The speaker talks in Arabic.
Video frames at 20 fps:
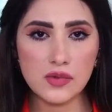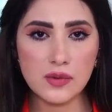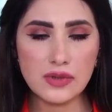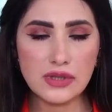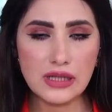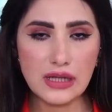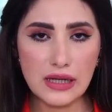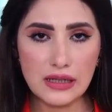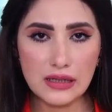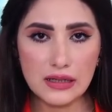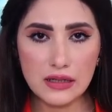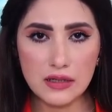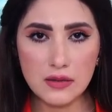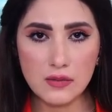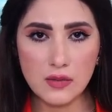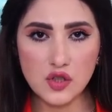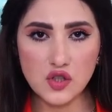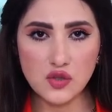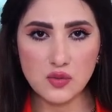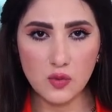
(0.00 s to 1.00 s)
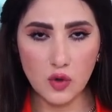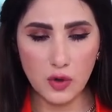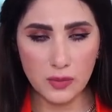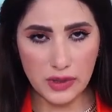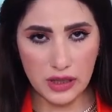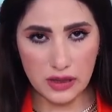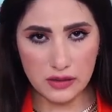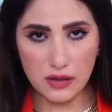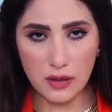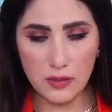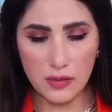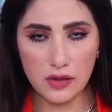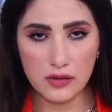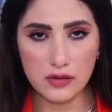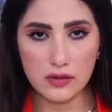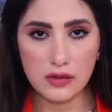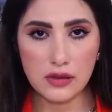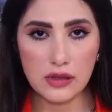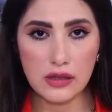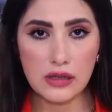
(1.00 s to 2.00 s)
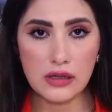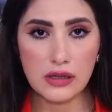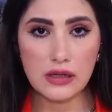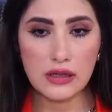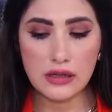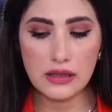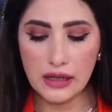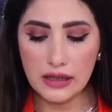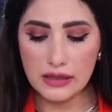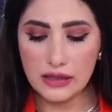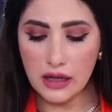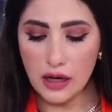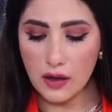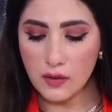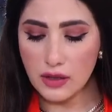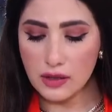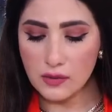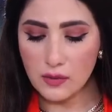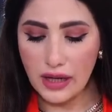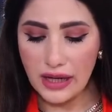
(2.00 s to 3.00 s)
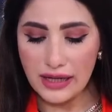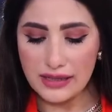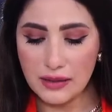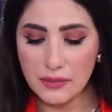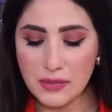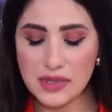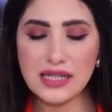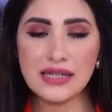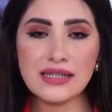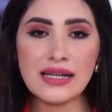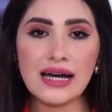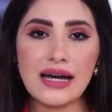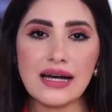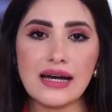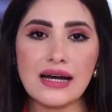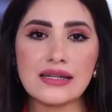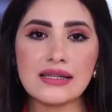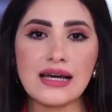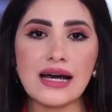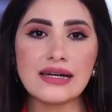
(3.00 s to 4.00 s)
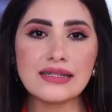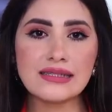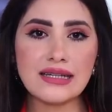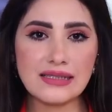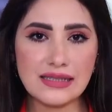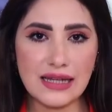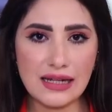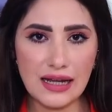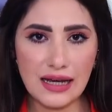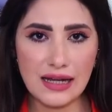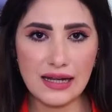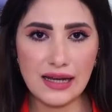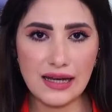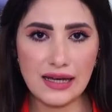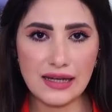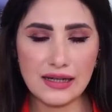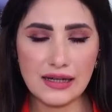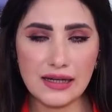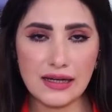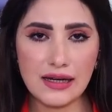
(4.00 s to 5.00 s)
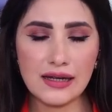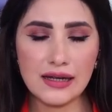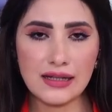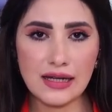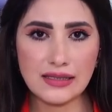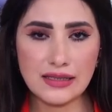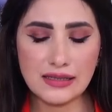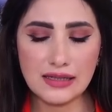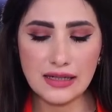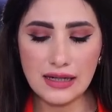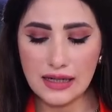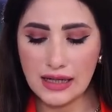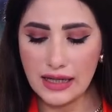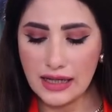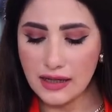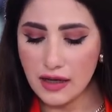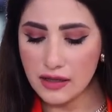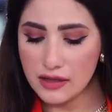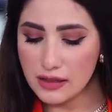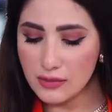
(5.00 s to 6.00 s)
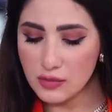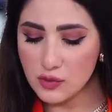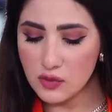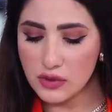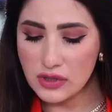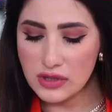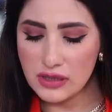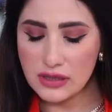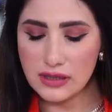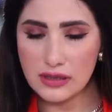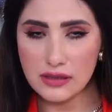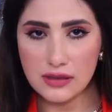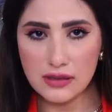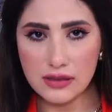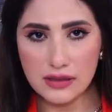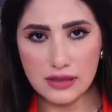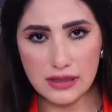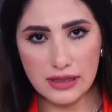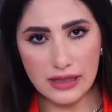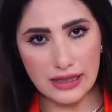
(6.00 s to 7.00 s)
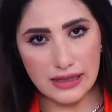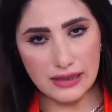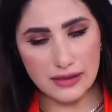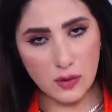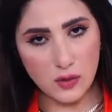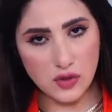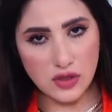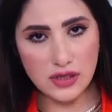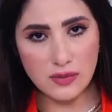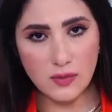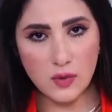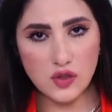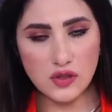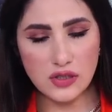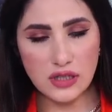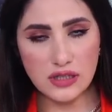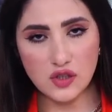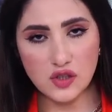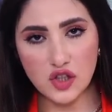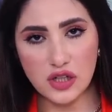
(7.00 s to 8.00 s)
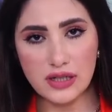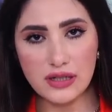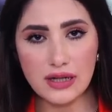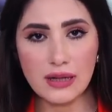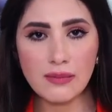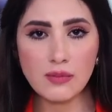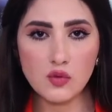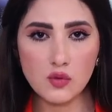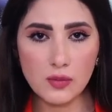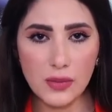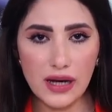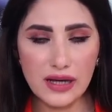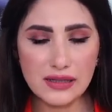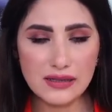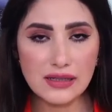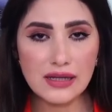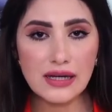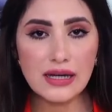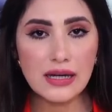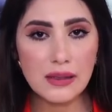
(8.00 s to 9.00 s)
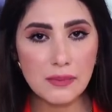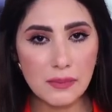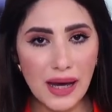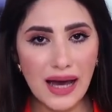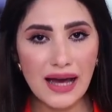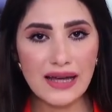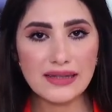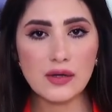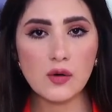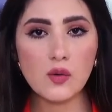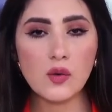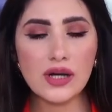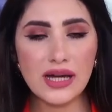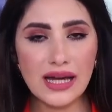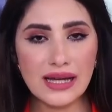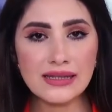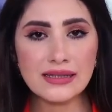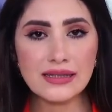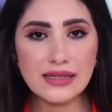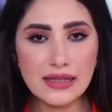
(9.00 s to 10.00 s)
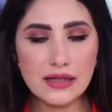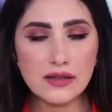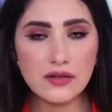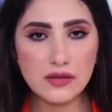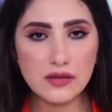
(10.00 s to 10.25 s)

طبعا الحال غير مسموح بها طبعا لا. يعني قولا واحدا يعني عايزه اسال على حاجه انا عايزه اسال على حاجه حضرتك بتقولي تواصلت مع استاذ هاني شاكر قبل وبعد بعد هو آه. كان ايه